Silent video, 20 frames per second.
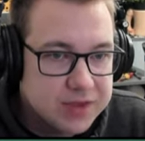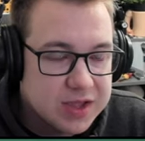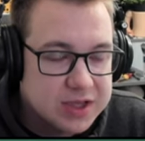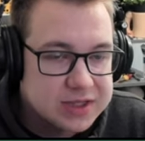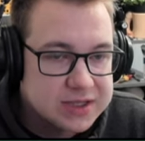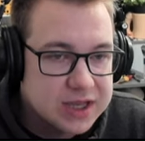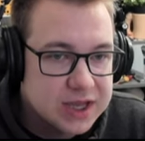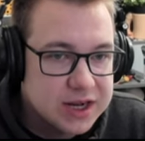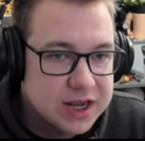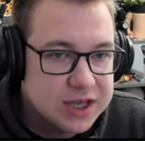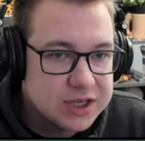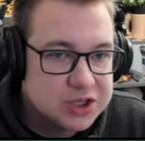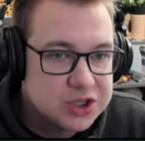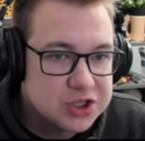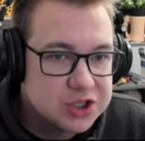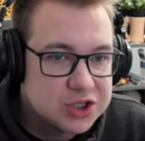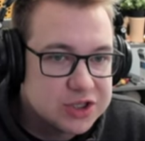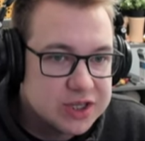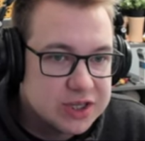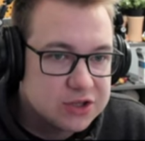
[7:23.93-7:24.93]
Zagraj,
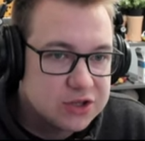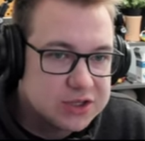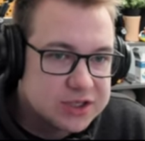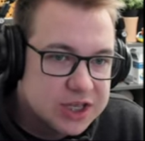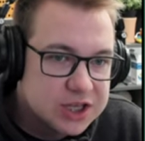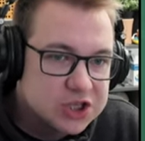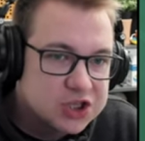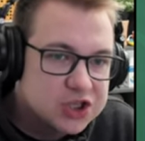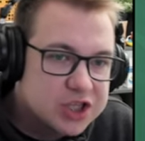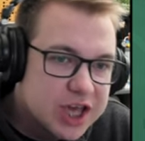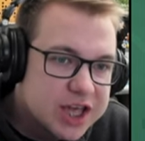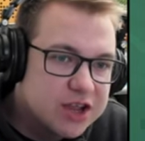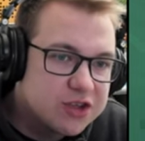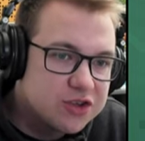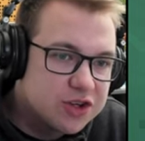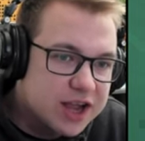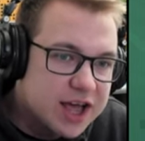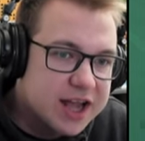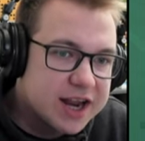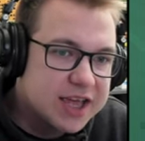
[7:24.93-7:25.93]
dostań 4
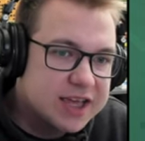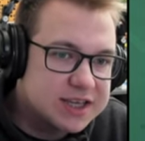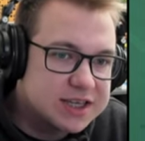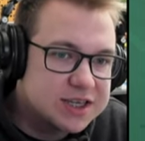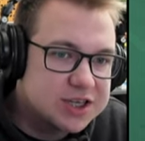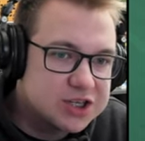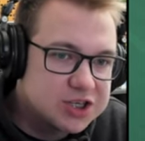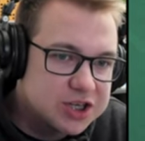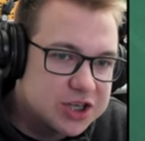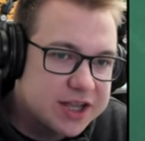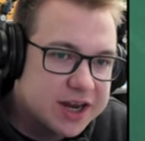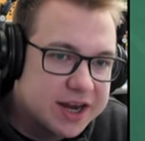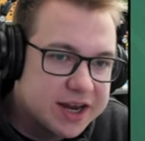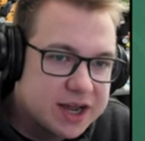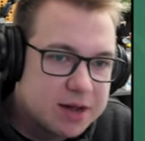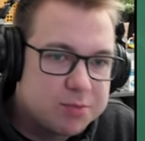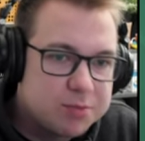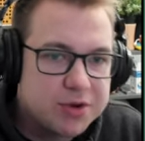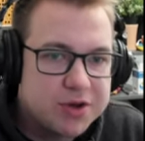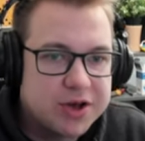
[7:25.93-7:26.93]
dolary, jeżeli
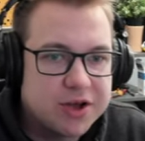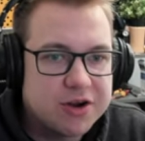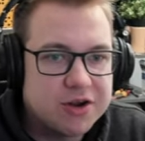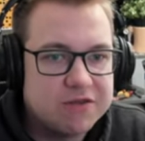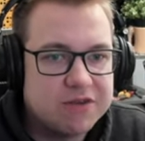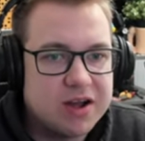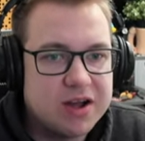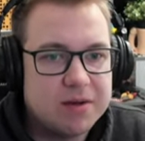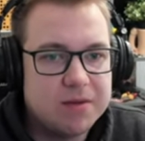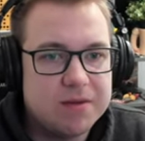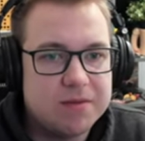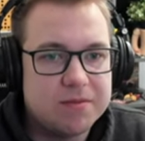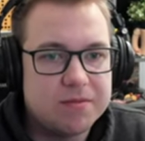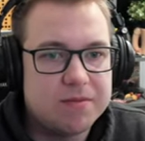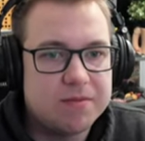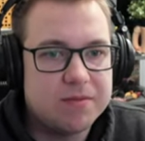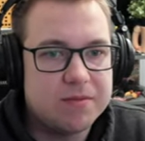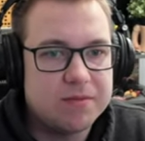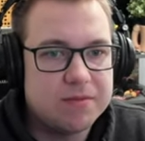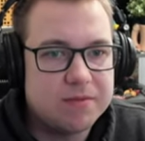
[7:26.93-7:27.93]
ręka pokerowa
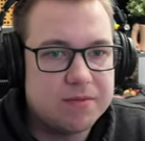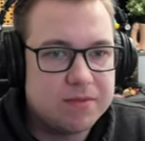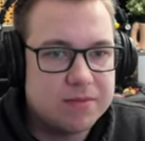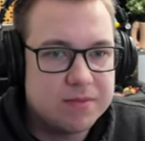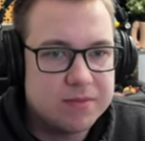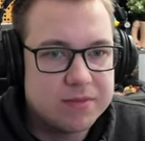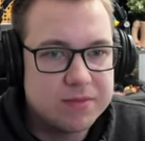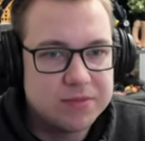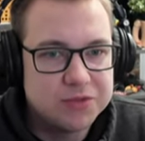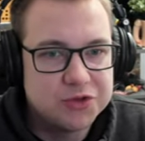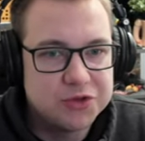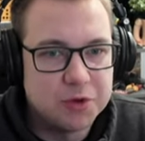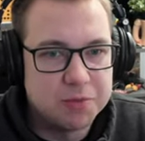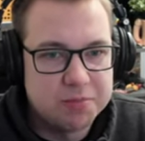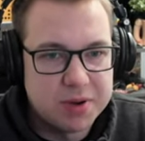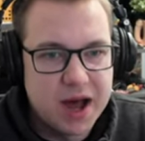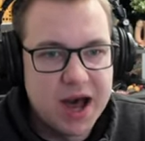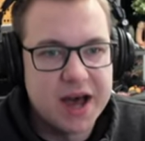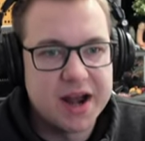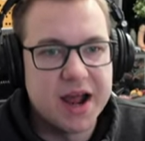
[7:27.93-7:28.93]
to
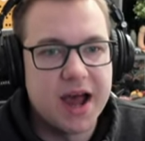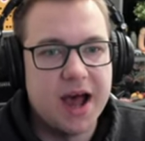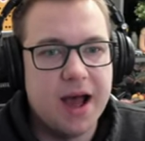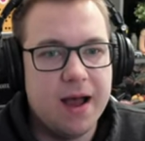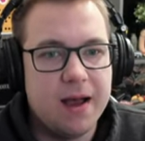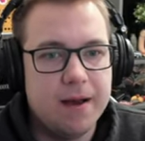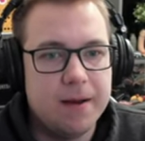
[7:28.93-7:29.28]
para.